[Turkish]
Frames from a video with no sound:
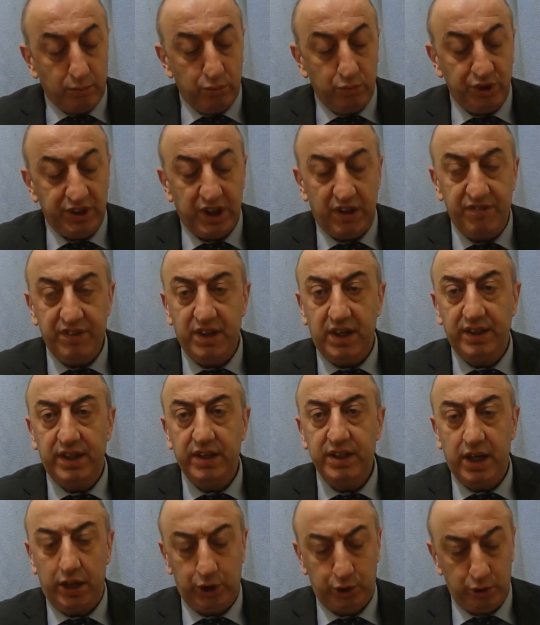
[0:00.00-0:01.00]
Misafirlerden
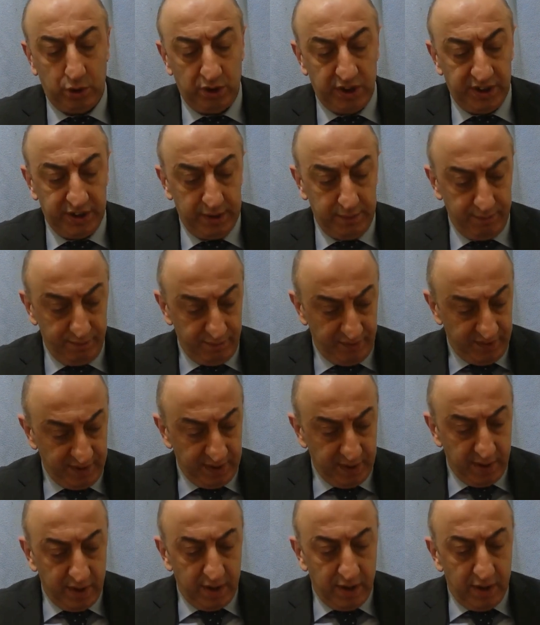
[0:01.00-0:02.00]
yaşlı olanı
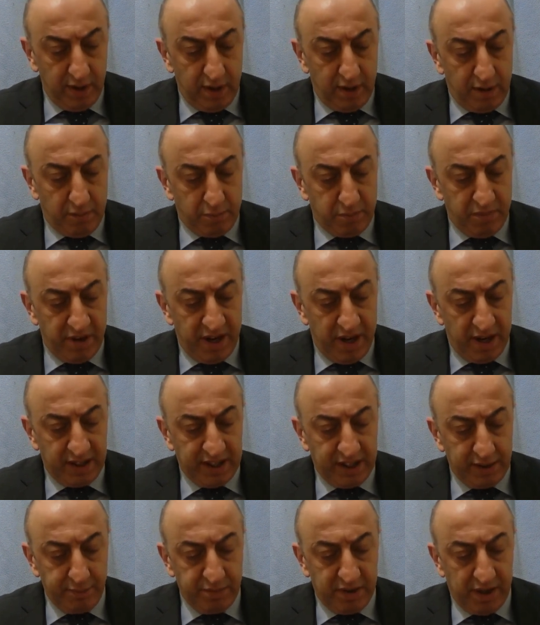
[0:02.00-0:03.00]
Merak
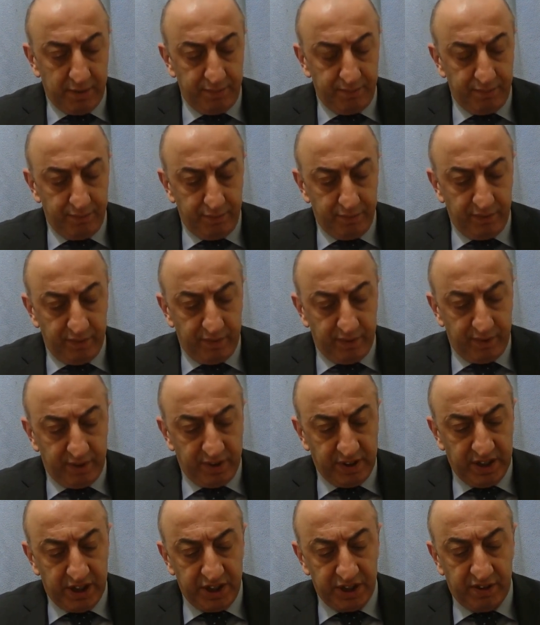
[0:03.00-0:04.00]
etme
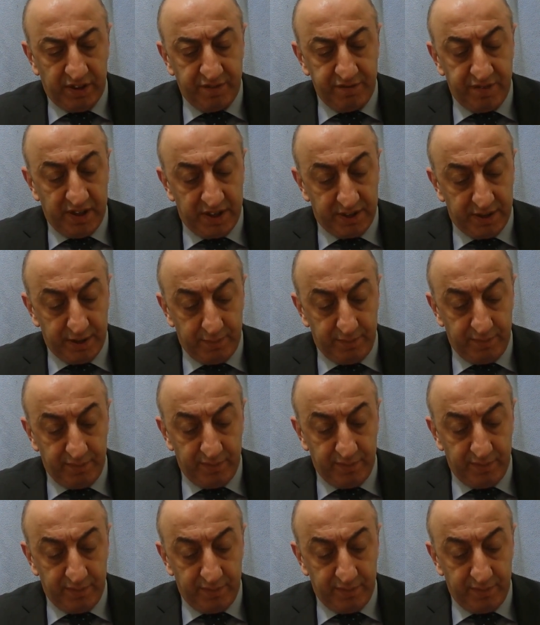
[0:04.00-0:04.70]
diye cevap verdi.